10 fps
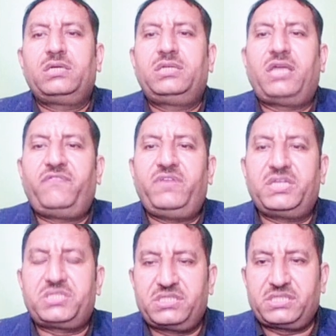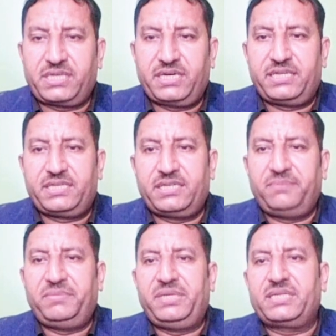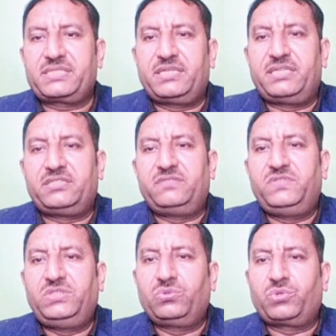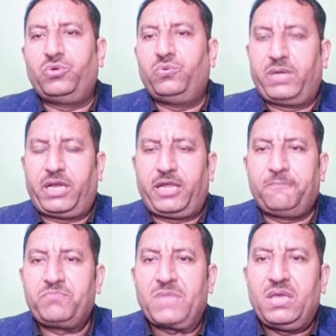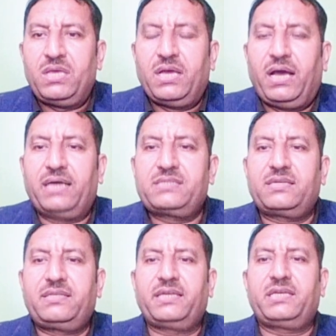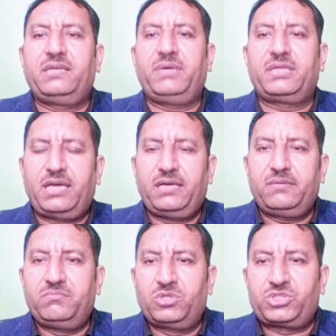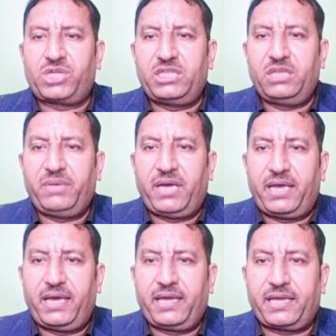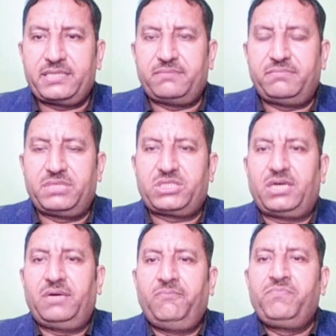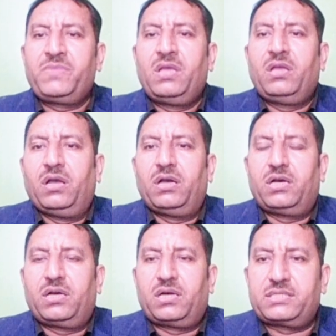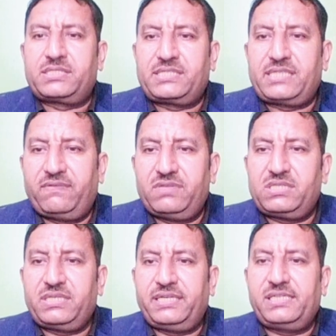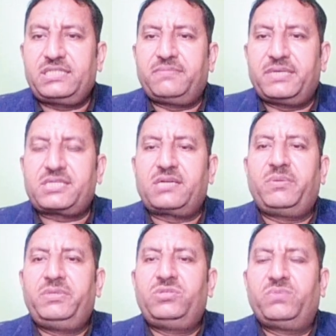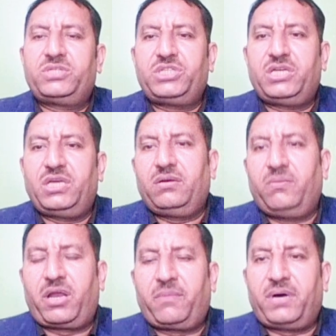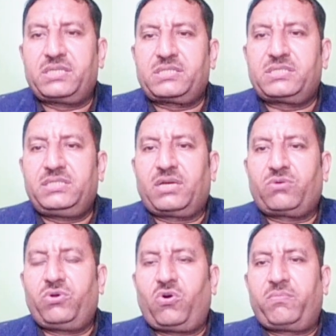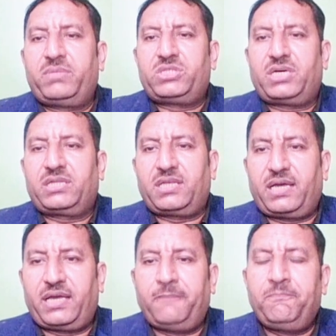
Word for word: डेफिनेशन से रिलेटेड या मीनिंग से रिलेटेड वीडियो क्यों बनाई अक्सर देखने में आता है मुशाहदे में आया है कि जब बच्चा सेवन्थ एट्थ सेमेस्टर में भी जो बच्चे हैं हमारे पास या कोई और बच्चा आता है